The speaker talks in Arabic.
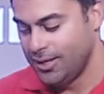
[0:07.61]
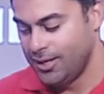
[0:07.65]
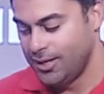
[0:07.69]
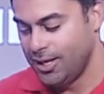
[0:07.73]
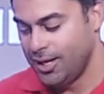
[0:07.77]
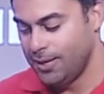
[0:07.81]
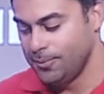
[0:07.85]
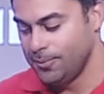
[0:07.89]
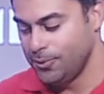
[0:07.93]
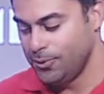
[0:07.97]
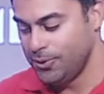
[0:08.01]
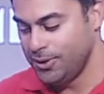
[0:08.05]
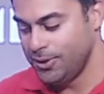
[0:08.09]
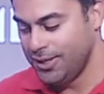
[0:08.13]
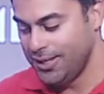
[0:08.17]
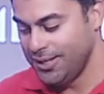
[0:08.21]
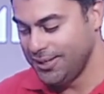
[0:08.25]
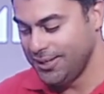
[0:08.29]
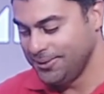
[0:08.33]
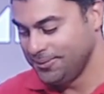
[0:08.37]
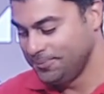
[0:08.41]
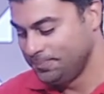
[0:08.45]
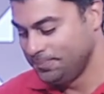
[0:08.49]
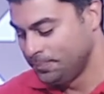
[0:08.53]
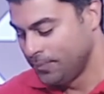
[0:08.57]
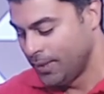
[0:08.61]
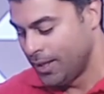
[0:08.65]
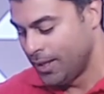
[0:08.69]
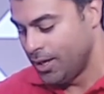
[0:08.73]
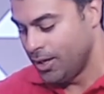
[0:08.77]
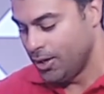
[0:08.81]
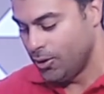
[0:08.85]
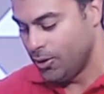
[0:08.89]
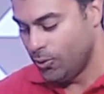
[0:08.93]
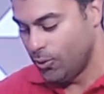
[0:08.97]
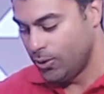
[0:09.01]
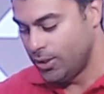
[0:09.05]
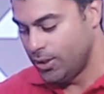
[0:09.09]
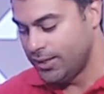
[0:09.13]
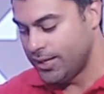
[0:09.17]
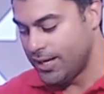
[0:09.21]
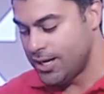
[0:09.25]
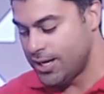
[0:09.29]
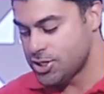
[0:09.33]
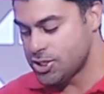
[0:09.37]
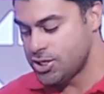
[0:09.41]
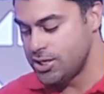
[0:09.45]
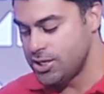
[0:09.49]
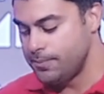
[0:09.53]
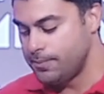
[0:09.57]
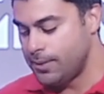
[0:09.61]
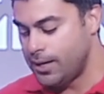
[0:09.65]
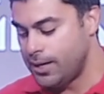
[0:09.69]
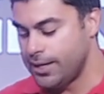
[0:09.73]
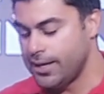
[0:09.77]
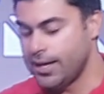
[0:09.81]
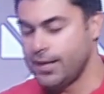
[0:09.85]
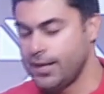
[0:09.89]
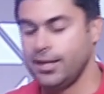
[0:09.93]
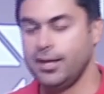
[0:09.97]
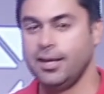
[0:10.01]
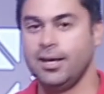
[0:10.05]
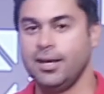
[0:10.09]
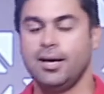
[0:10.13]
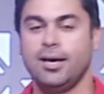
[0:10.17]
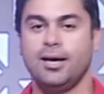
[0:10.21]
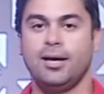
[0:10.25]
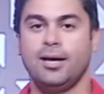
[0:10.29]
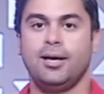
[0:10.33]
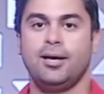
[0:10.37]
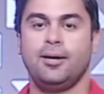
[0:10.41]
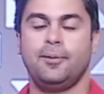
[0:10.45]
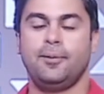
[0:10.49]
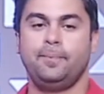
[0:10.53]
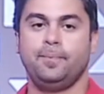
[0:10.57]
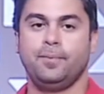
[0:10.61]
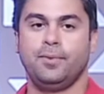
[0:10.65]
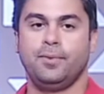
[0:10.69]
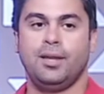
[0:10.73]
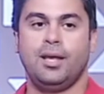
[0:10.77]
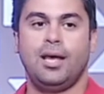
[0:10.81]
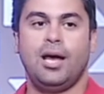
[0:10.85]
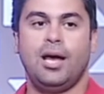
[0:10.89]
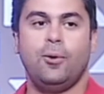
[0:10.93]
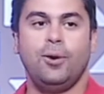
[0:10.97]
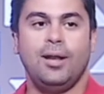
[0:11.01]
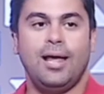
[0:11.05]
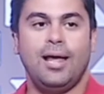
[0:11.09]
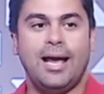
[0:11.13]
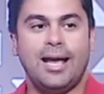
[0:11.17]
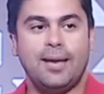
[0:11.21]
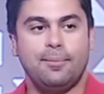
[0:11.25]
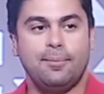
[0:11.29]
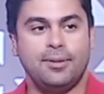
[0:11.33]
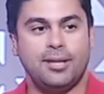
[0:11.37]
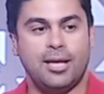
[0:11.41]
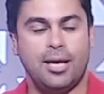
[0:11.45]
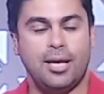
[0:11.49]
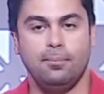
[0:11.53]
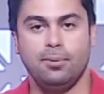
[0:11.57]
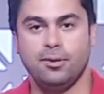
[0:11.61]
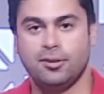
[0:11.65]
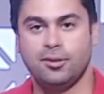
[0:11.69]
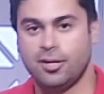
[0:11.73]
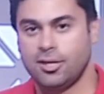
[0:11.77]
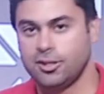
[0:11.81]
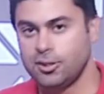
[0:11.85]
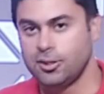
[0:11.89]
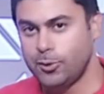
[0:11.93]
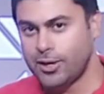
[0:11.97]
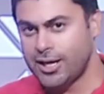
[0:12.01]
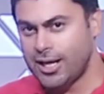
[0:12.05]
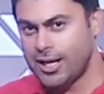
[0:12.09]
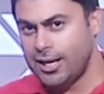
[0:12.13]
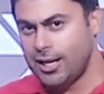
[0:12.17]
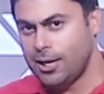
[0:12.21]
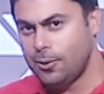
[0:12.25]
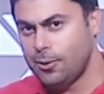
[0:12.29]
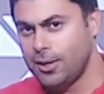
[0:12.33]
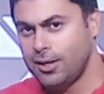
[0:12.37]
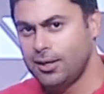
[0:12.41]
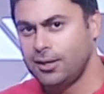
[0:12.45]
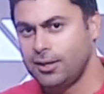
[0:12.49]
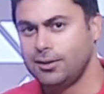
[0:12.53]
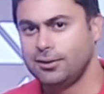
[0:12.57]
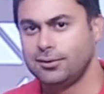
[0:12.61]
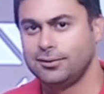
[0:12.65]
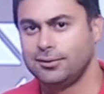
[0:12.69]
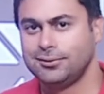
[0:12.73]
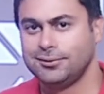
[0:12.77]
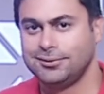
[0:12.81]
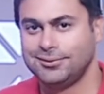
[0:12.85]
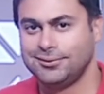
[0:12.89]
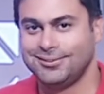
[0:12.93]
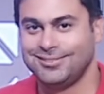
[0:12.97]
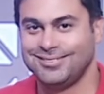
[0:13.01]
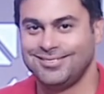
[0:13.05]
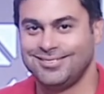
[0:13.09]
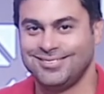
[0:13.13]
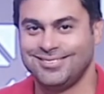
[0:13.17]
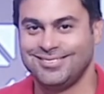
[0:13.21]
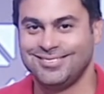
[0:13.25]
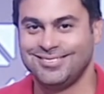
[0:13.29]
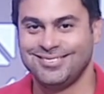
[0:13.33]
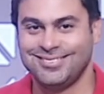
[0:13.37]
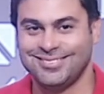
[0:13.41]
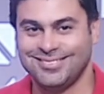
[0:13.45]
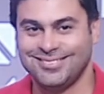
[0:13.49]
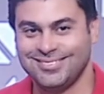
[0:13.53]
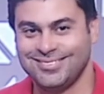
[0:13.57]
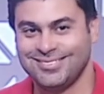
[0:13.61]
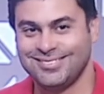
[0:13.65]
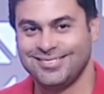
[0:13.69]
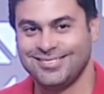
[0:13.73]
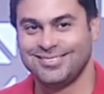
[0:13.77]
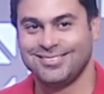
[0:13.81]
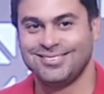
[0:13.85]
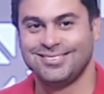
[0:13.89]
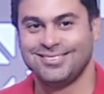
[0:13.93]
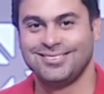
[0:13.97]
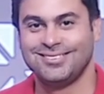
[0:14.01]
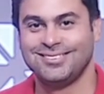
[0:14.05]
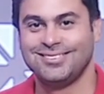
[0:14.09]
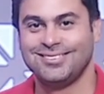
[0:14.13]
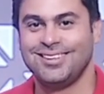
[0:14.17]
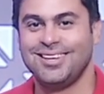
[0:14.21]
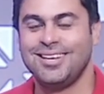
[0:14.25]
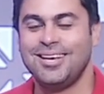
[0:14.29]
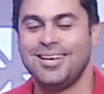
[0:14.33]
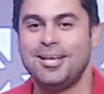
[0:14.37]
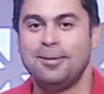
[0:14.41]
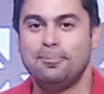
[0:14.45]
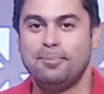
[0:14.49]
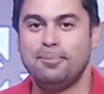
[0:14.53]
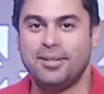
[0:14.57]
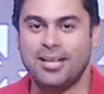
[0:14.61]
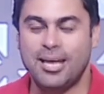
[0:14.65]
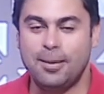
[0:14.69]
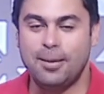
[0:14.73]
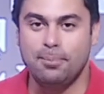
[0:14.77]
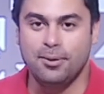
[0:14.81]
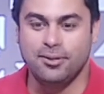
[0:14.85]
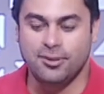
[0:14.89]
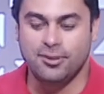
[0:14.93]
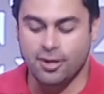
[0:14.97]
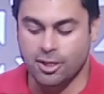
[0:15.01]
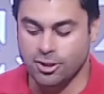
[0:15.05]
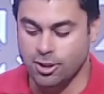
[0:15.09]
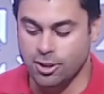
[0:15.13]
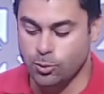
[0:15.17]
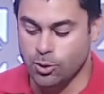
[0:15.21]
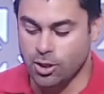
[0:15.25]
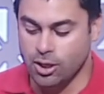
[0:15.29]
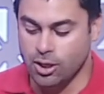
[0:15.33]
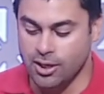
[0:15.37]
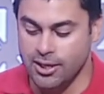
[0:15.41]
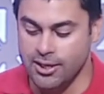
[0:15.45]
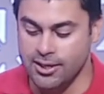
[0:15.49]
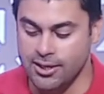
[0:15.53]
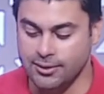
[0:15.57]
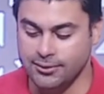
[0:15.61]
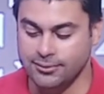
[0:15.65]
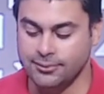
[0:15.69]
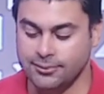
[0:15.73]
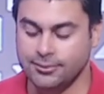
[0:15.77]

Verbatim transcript: الحمد لله قول لنا يا شيرين بقى يعني آه، اول حاجه بتحب الطيارات الورق الاول اول حاجه ايه بتحب الطيارات الورقيه